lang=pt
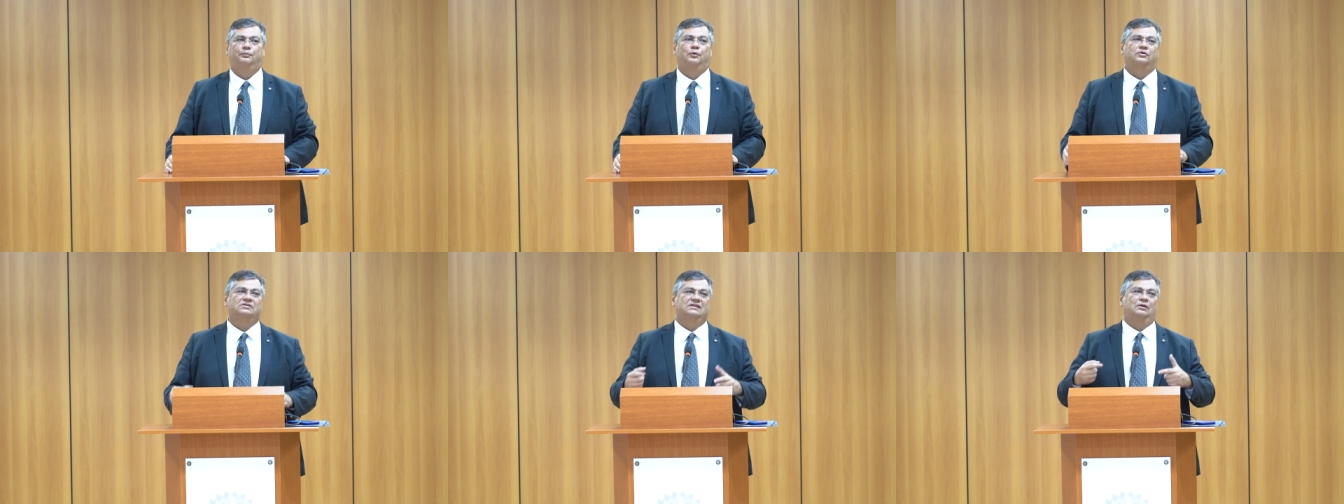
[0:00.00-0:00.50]

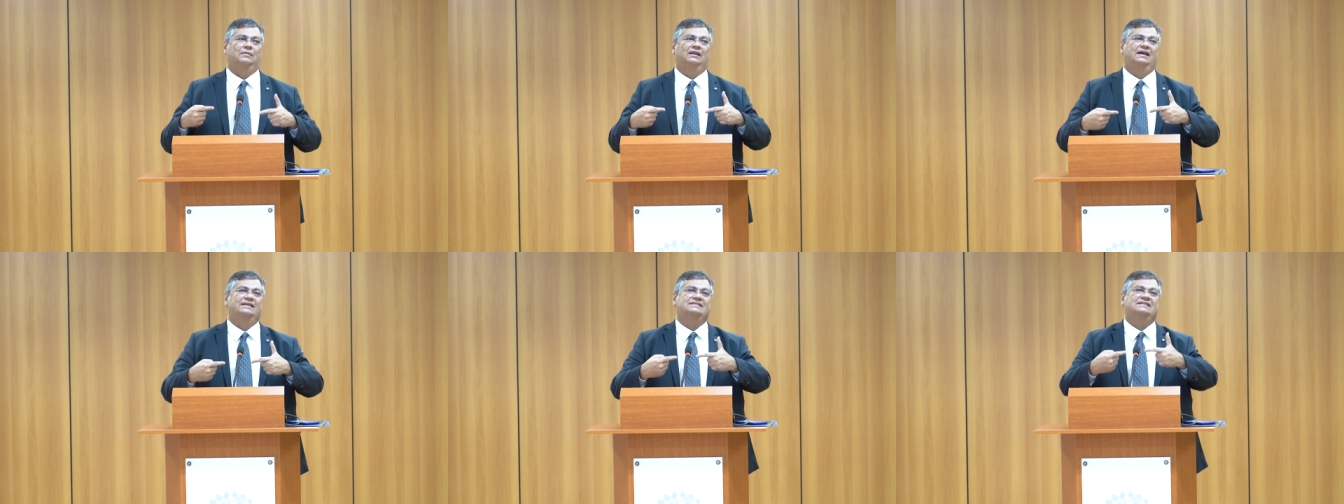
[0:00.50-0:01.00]
por ser uma
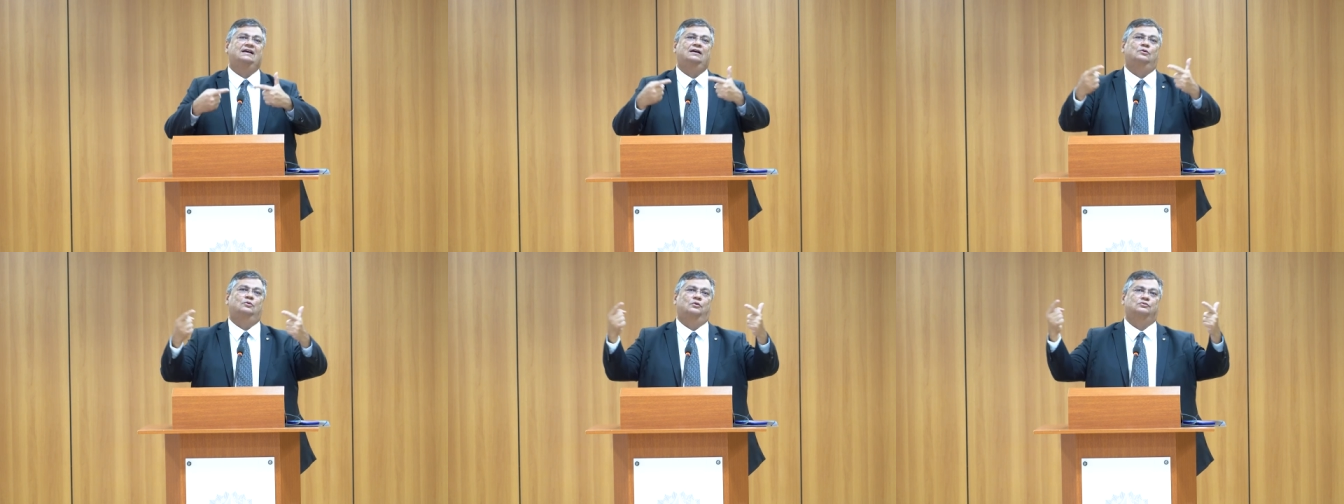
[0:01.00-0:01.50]

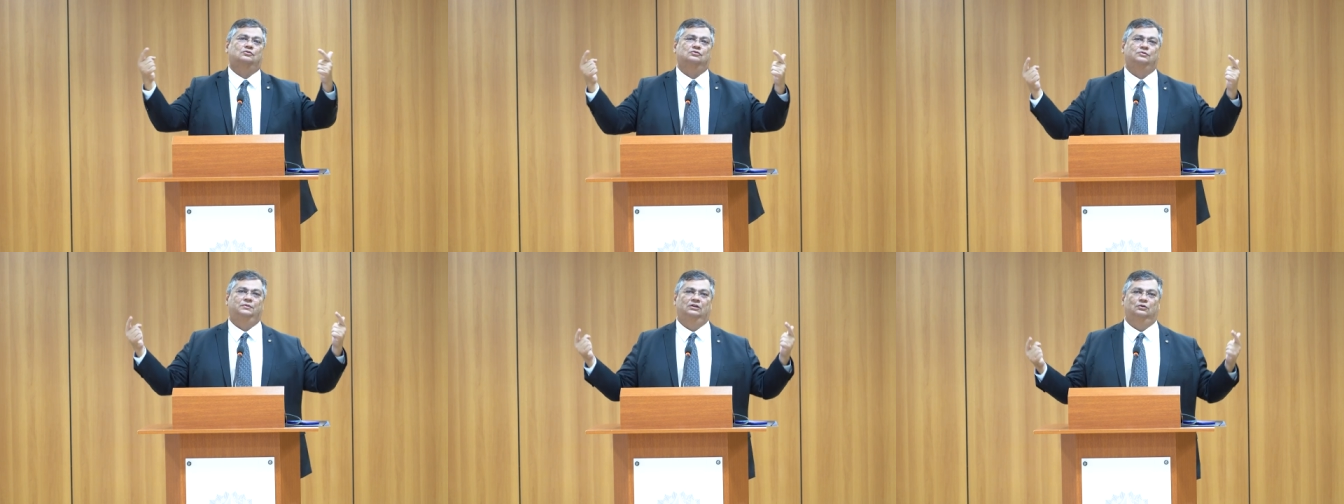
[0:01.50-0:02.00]
lesão aos
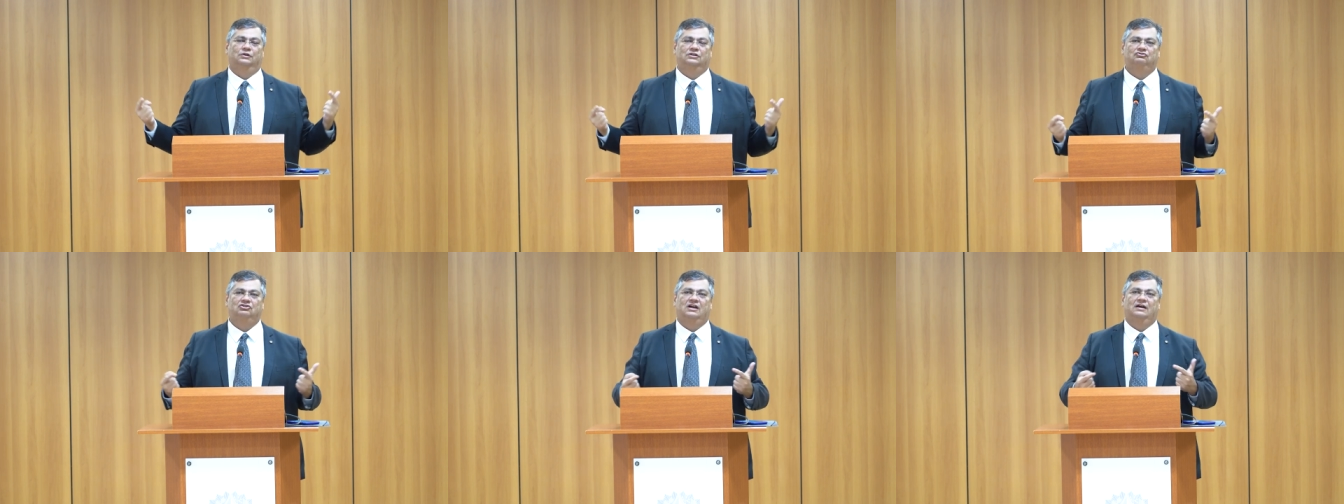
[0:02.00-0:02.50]
consumidores de